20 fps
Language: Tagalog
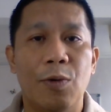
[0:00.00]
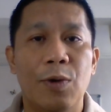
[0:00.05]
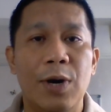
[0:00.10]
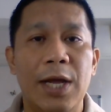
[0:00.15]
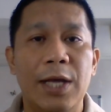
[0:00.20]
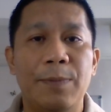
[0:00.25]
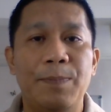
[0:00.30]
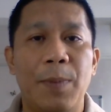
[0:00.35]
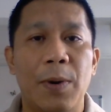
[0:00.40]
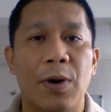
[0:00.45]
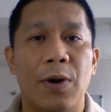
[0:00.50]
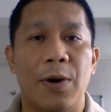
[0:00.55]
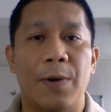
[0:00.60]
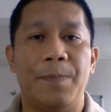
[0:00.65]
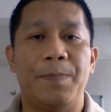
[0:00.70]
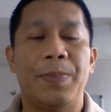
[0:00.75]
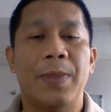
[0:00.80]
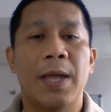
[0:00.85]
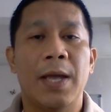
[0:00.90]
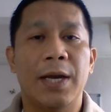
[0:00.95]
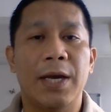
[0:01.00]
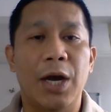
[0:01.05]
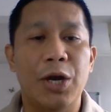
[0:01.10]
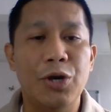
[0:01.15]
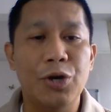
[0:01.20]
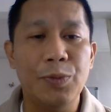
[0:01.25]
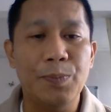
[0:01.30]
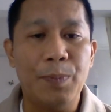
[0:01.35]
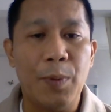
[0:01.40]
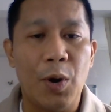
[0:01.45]
Ulit po,
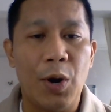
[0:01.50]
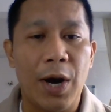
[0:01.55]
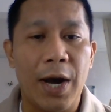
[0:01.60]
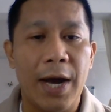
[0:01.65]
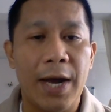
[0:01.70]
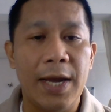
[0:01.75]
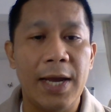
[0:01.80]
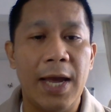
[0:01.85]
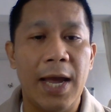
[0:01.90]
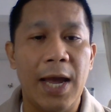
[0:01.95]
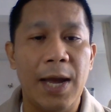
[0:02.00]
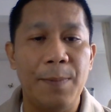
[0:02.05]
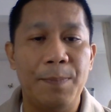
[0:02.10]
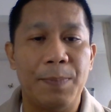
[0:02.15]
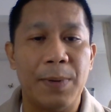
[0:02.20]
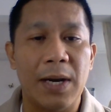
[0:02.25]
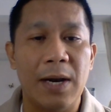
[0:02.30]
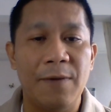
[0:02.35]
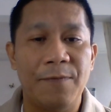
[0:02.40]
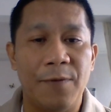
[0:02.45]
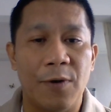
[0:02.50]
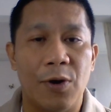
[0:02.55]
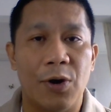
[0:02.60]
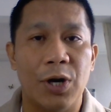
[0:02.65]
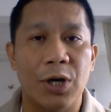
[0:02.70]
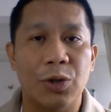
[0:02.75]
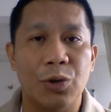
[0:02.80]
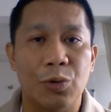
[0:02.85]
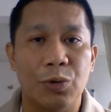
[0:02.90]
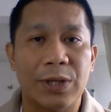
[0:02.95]
ngayon po ay April
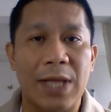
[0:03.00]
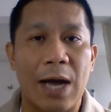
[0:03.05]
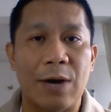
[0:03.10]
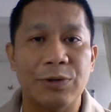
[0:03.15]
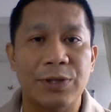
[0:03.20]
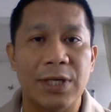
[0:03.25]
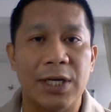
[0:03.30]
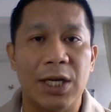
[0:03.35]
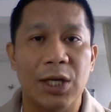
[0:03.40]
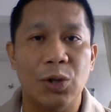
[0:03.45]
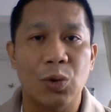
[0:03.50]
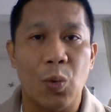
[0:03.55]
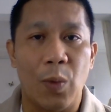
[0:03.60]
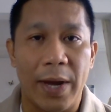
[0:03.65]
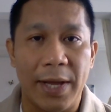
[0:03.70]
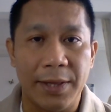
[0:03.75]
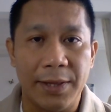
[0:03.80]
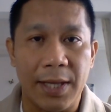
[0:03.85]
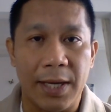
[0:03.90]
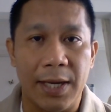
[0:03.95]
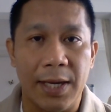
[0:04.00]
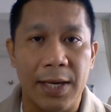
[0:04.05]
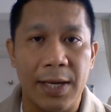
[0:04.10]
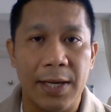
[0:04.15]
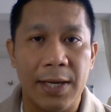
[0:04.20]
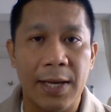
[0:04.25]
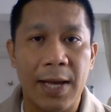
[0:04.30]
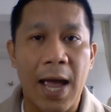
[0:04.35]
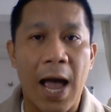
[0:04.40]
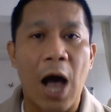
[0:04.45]
4,
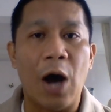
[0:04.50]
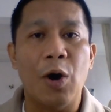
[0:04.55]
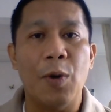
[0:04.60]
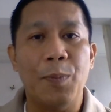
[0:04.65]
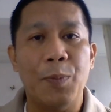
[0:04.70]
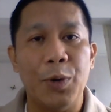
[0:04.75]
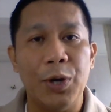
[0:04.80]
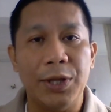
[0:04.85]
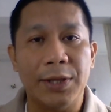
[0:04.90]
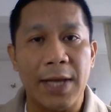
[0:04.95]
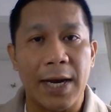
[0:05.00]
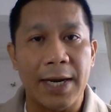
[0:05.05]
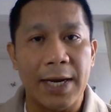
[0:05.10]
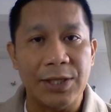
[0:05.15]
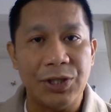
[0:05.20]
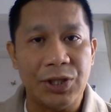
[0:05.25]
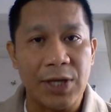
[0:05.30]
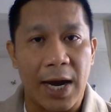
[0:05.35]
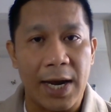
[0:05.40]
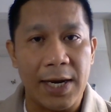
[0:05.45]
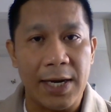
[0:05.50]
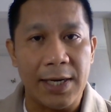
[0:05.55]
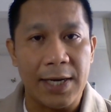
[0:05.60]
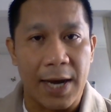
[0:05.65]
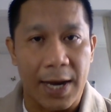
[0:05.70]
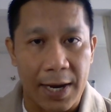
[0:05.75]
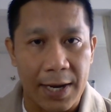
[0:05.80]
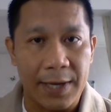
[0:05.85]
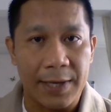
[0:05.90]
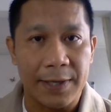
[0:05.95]
2020. Ako po'y
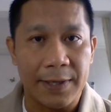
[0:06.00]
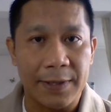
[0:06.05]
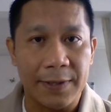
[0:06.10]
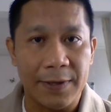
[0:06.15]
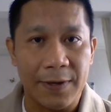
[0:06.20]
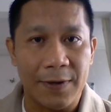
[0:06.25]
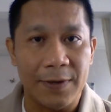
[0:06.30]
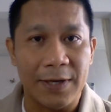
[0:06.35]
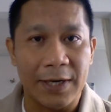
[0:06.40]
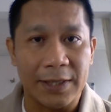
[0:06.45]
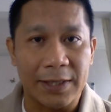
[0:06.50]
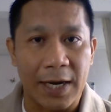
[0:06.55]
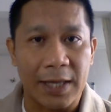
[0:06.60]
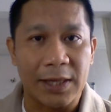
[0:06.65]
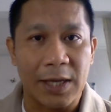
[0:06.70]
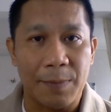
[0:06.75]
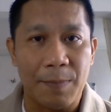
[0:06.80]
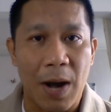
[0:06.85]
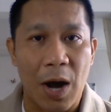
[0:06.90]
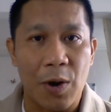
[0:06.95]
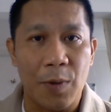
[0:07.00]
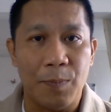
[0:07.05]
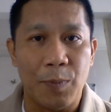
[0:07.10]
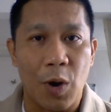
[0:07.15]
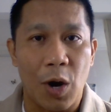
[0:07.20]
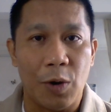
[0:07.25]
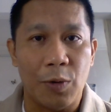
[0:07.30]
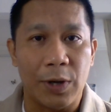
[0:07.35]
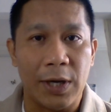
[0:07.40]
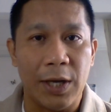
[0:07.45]
taga-China. No, nagtatrabaho
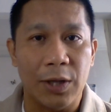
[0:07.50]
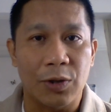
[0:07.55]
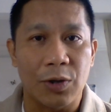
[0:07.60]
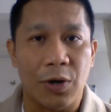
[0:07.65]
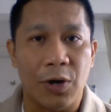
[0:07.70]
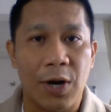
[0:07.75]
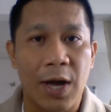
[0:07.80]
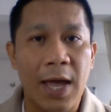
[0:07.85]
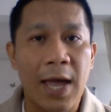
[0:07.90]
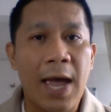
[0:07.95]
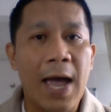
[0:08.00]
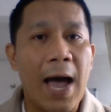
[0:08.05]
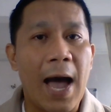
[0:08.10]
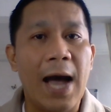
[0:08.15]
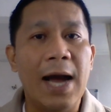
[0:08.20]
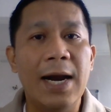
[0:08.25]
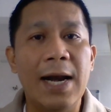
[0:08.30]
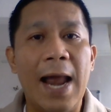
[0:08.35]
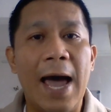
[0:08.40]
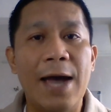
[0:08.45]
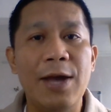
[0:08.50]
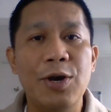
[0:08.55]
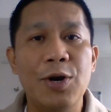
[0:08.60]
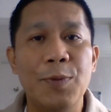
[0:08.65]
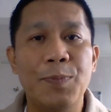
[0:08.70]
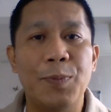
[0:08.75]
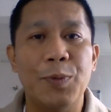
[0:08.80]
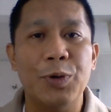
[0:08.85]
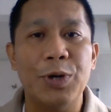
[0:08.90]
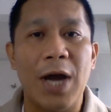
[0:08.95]
po ako rito. Ang
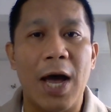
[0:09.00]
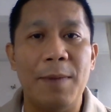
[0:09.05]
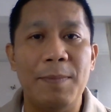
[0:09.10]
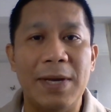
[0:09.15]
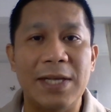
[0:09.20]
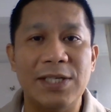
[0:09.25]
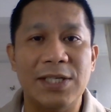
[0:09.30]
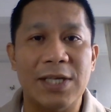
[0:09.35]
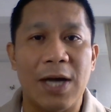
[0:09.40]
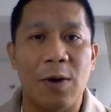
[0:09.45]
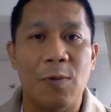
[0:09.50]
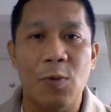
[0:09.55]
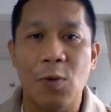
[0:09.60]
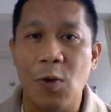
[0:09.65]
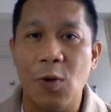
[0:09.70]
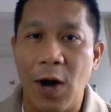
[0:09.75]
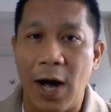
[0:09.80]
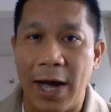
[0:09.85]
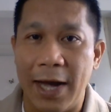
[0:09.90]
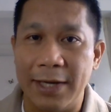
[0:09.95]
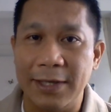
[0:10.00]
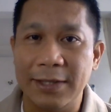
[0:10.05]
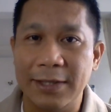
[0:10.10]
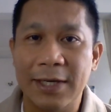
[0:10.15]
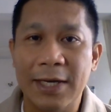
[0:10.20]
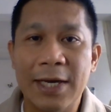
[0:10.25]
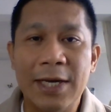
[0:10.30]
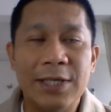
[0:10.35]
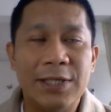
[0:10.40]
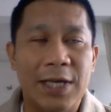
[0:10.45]
layo po namin sa Wuhan,
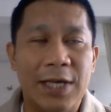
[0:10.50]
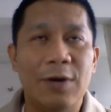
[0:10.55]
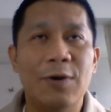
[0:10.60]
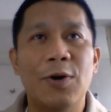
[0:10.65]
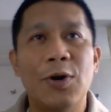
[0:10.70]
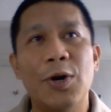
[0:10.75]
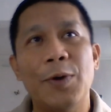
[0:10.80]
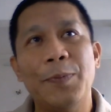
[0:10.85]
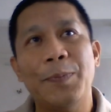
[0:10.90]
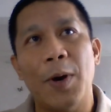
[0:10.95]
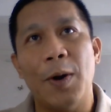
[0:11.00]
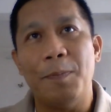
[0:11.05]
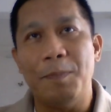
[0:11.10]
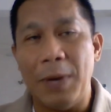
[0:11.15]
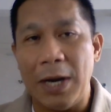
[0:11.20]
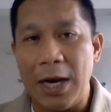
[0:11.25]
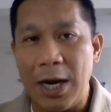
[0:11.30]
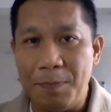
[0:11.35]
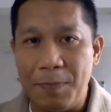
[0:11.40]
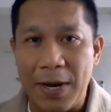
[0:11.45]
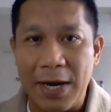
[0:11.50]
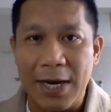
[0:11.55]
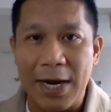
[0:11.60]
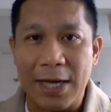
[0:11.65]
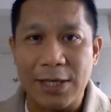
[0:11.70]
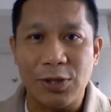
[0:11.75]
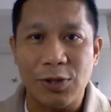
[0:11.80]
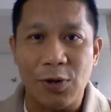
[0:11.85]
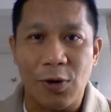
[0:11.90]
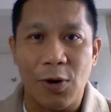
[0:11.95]
siguro po
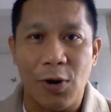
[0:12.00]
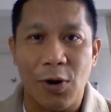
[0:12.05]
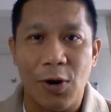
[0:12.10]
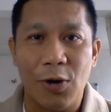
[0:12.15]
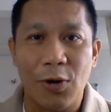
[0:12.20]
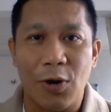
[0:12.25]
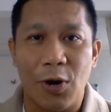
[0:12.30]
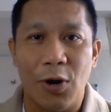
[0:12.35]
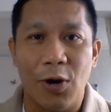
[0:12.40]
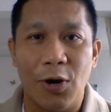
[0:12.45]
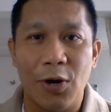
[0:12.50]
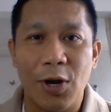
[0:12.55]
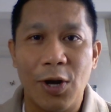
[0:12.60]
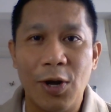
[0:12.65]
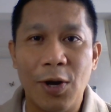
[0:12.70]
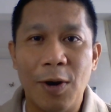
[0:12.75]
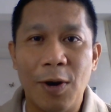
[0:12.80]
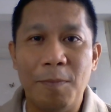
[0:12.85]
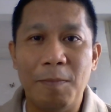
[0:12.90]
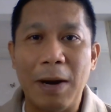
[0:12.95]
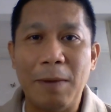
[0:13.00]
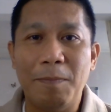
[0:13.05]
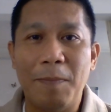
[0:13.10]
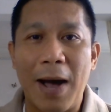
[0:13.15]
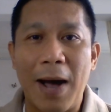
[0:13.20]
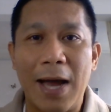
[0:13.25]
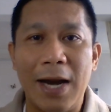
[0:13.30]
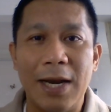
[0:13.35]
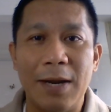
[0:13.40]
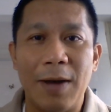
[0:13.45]
Pilipinas to Hong Kong,
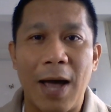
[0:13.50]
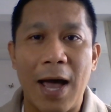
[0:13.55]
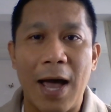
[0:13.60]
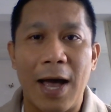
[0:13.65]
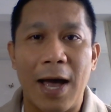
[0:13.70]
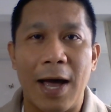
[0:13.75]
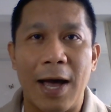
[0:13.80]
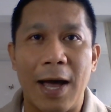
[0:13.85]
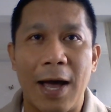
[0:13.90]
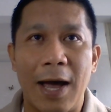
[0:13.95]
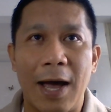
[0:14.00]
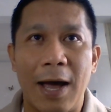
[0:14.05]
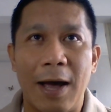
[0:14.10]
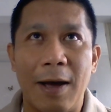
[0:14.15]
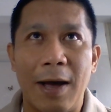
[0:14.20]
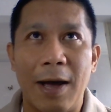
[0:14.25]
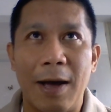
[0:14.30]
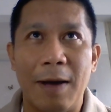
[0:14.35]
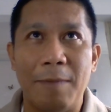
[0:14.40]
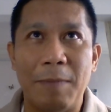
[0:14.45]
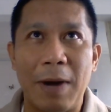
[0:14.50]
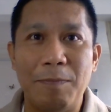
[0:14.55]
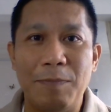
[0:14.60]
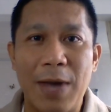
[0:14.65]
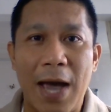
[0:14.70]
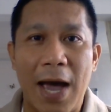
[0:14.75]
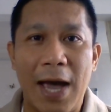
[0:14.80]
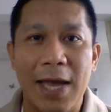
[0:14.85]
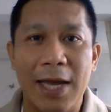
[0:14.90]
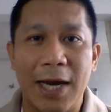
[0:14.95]
magbali, uh,
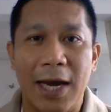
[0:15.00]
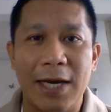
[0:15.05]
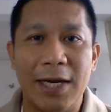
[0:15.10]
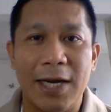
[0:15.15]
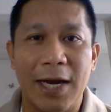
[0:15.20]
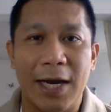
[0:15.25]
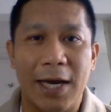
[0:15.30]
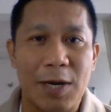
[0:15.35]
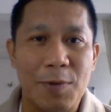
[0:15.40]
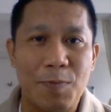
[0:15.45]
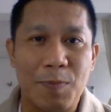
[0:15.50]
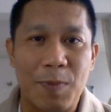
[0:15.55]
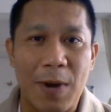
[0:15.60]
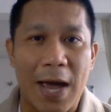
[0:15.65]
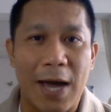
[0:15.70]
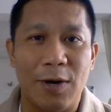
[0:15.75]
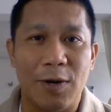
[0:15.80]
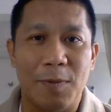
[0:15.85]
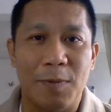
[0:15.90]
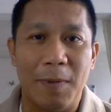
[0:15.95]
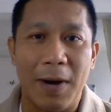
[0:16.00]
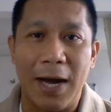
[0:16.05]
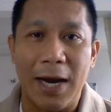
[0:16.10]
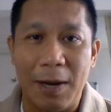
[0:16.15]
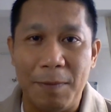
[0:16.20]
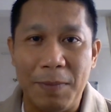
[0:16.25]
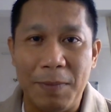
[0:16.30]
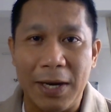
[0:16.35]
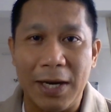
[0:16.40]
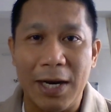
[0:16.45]
magbiyahe kayo ng eroplano
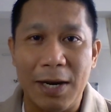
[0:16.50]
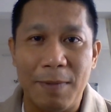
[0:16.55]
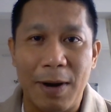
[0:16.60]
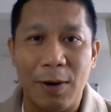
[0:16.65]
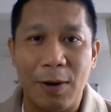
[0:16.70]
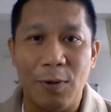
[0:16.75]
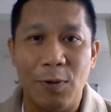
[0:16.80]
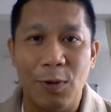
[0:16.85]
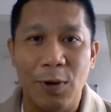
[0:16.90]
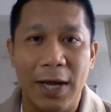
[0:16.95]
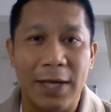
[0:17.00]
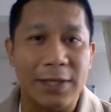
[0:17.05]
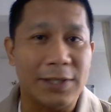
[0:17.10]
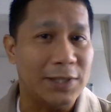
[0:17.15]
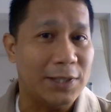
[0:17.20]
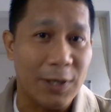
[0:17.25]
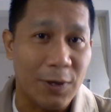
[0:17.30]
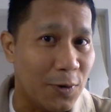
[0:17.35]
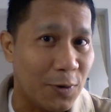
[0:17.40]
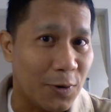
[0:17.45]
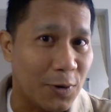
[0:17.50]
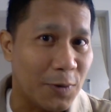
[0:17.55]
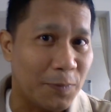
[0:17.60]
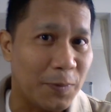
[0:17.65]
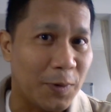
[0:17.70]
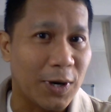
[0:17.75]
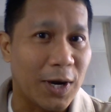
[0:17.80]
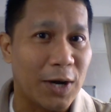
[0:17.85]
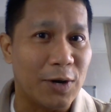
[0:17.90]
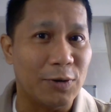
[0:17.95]
mga labing limang ulit, siguro
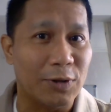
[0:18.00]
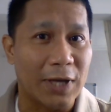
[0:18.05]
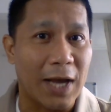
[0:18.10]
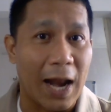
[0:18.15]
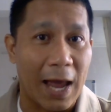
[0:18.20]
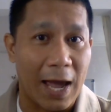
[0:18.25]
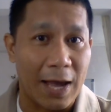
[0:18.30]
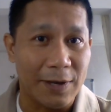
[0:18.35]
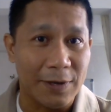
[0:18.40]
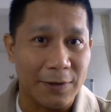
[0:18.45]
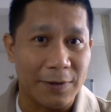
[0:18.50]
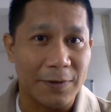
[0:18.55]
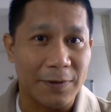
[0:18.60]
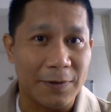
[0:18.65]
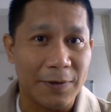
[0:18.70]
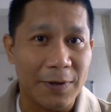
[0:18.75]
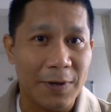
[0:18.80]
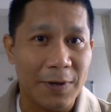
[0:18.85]
po ganun kalayo.